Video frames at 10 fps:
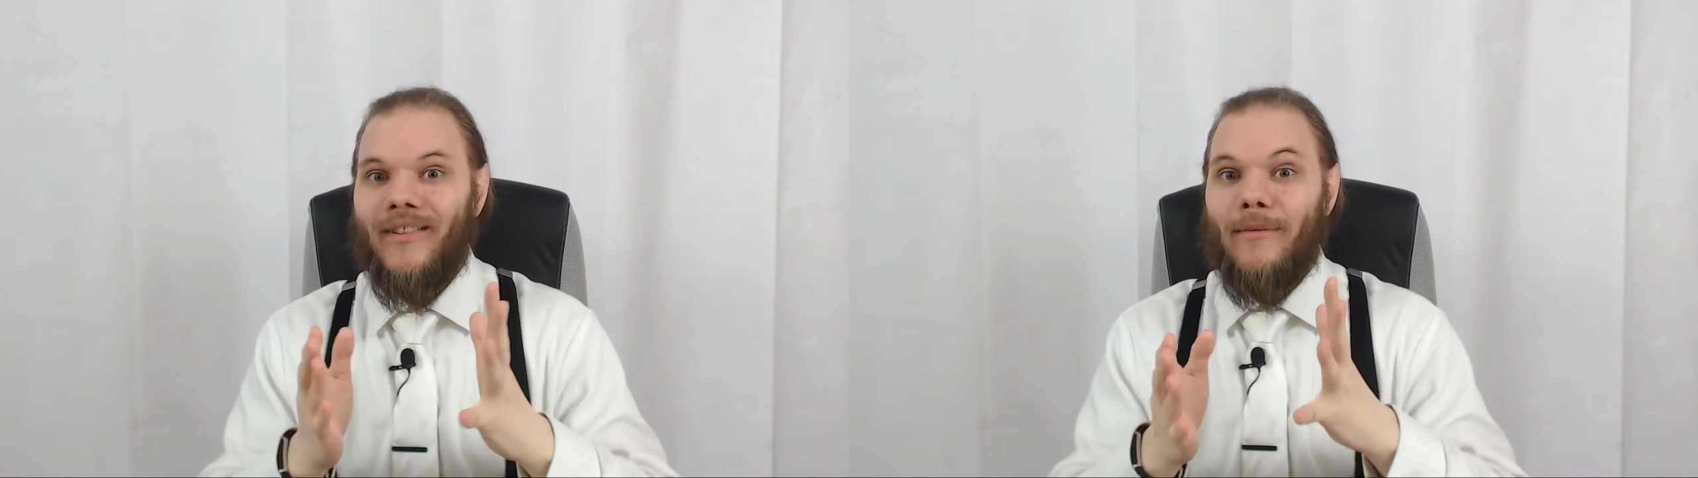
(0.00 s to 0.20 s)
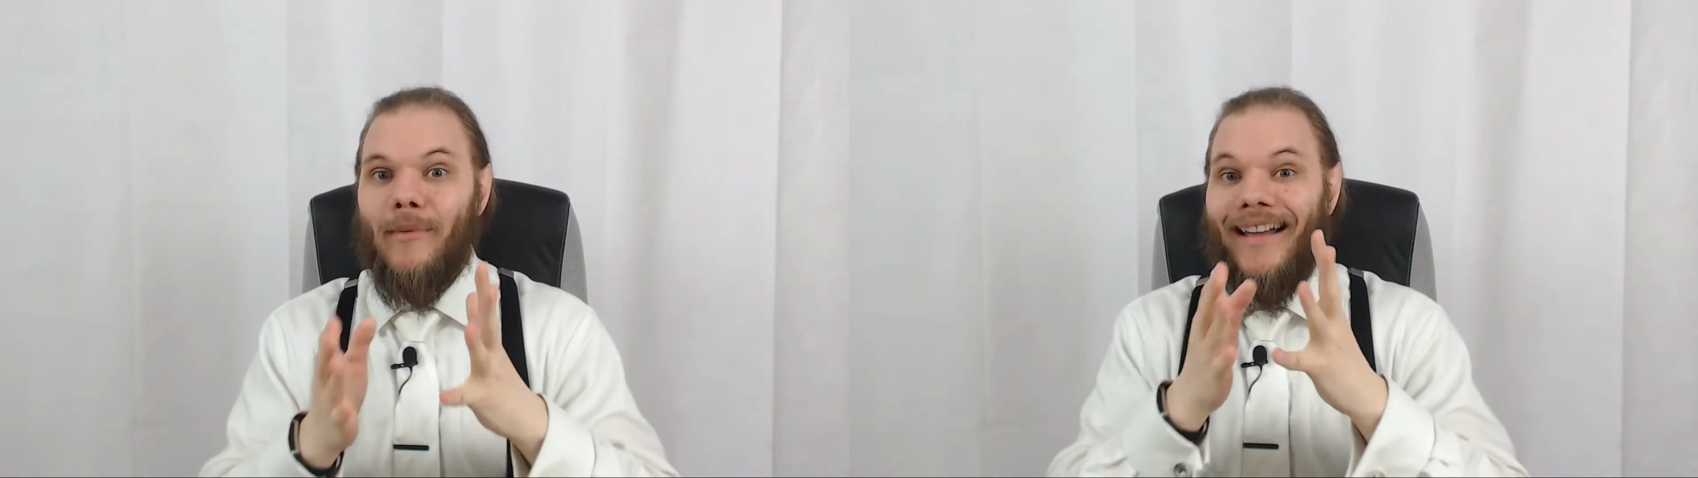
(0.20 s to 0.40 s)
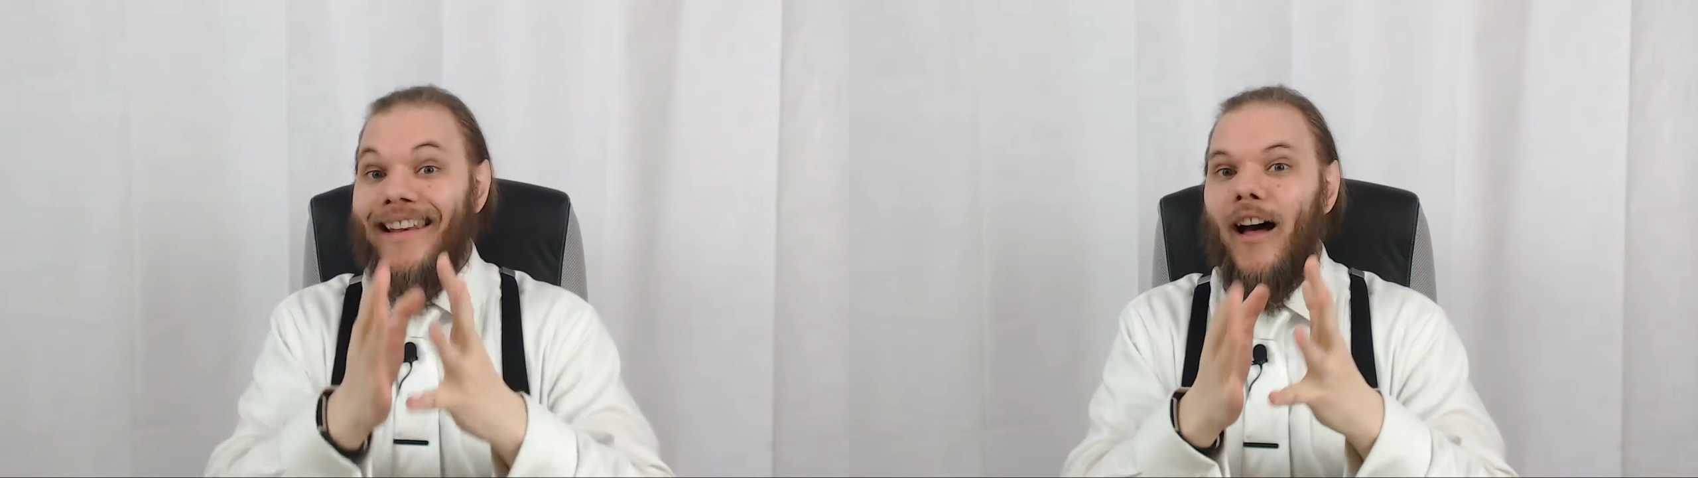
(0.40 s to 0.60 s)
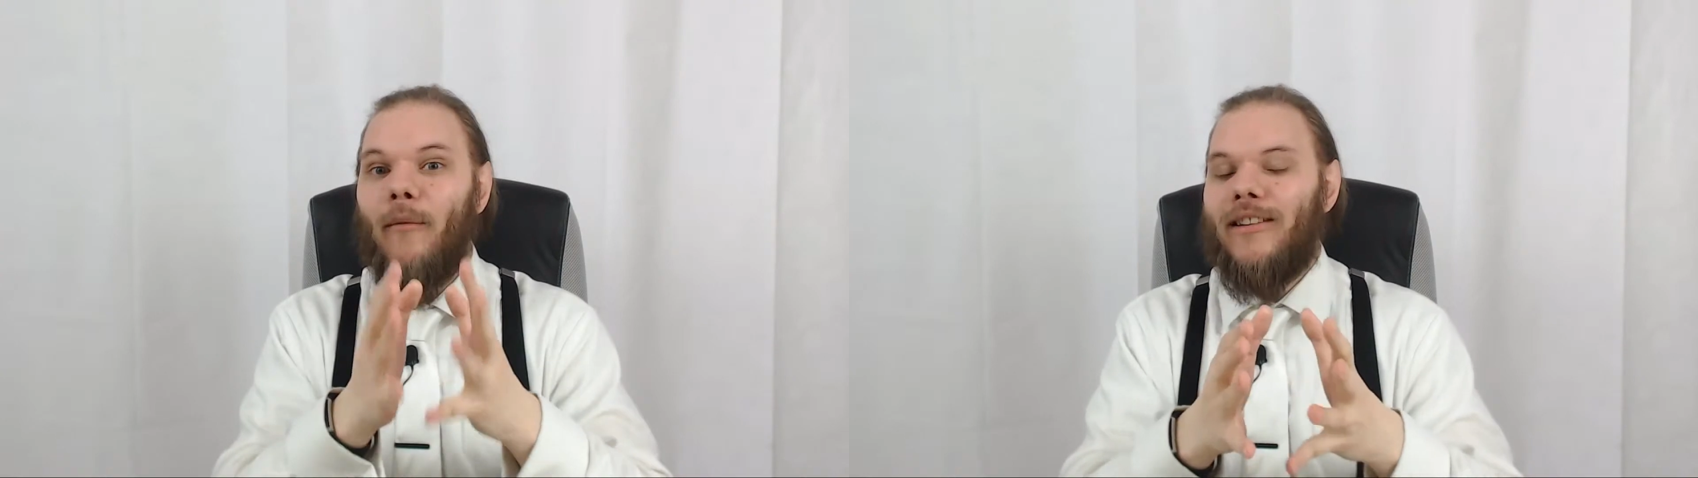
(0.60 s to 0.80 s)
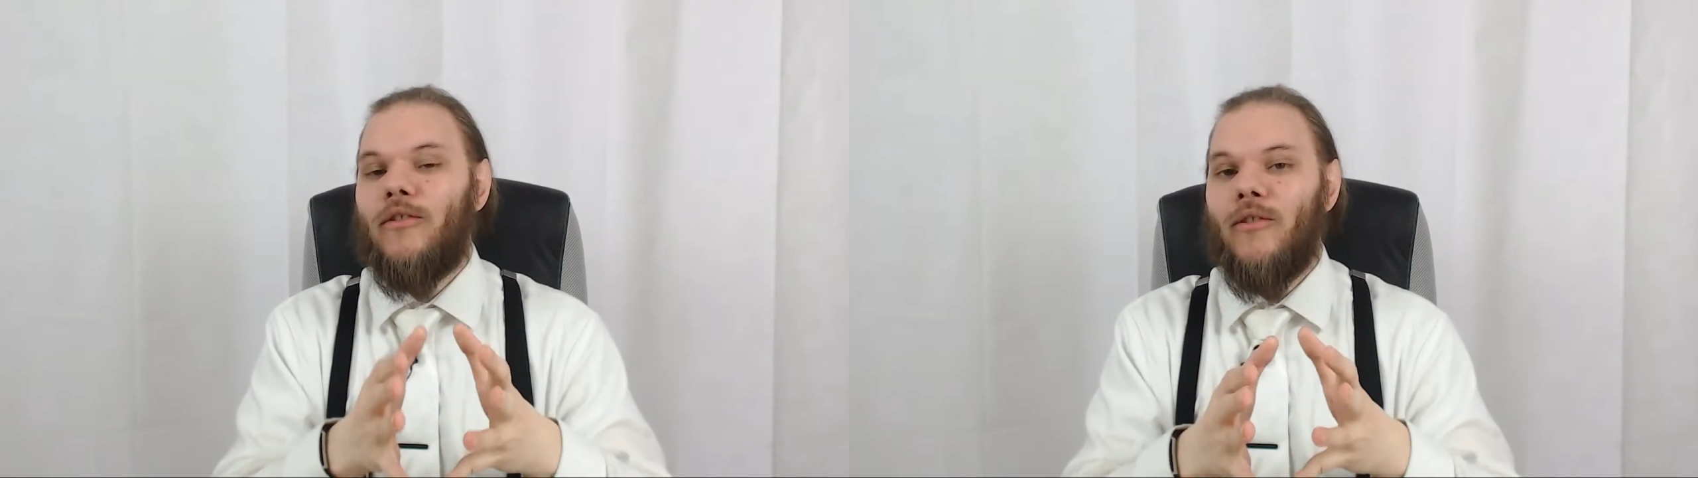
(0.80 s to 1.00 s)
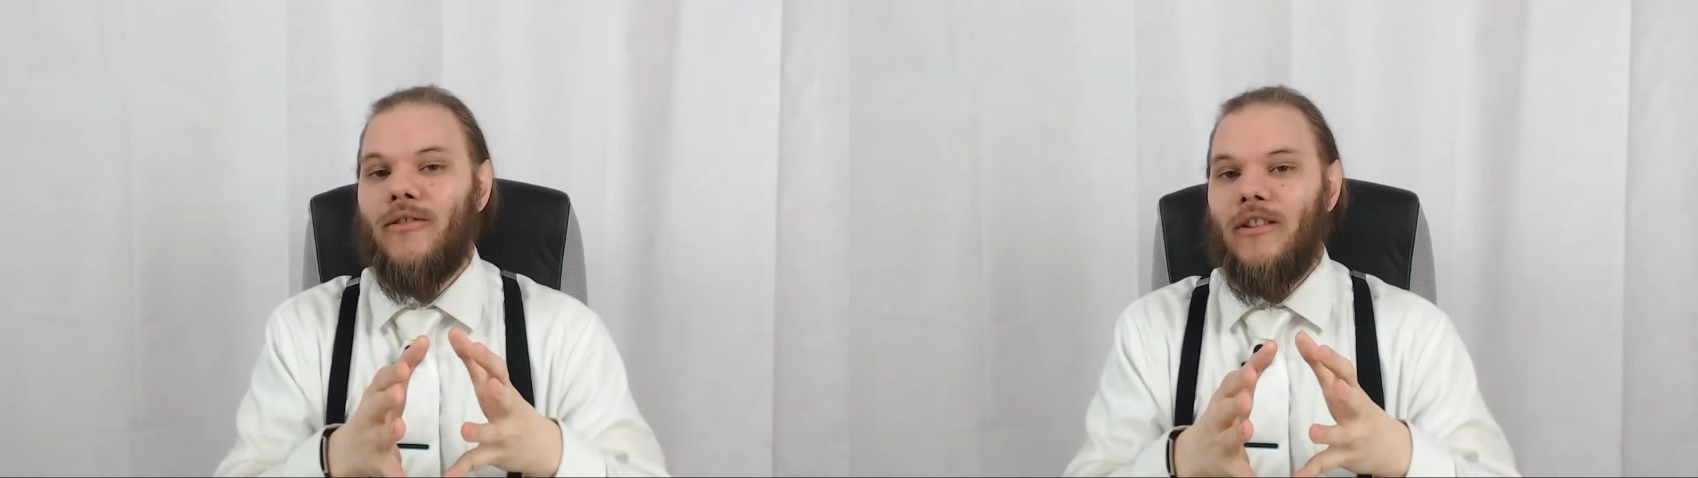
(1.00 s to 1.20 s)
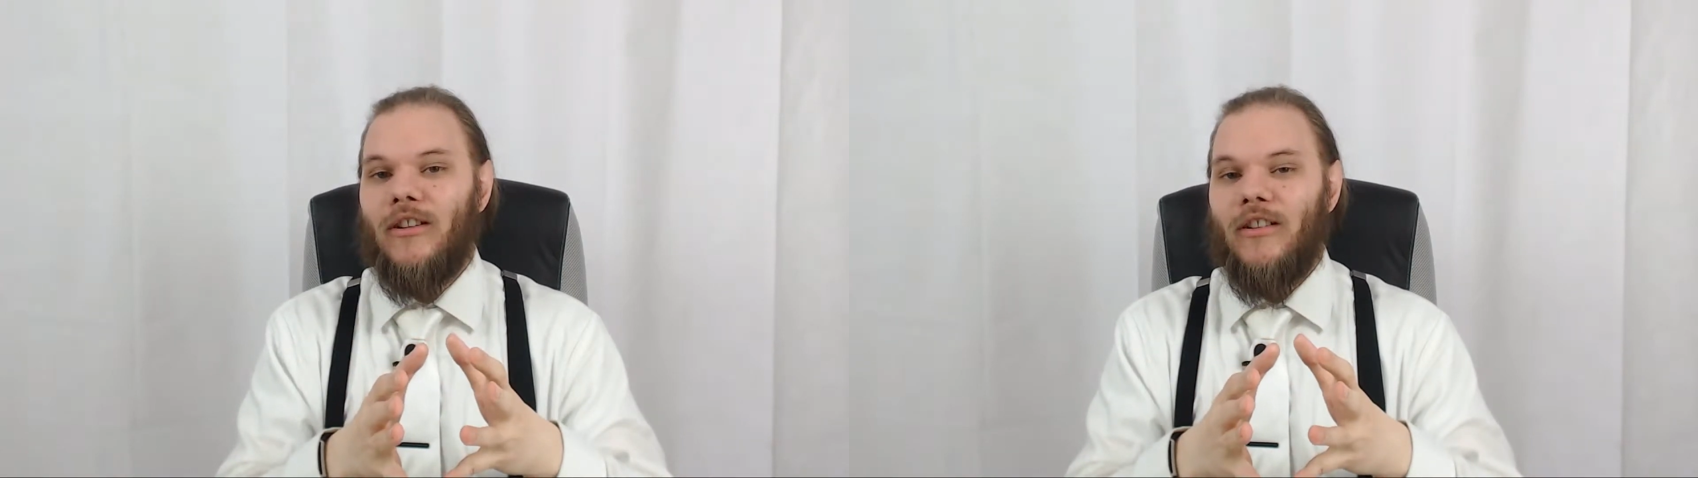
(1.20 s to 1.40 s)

démarrer là maintenant.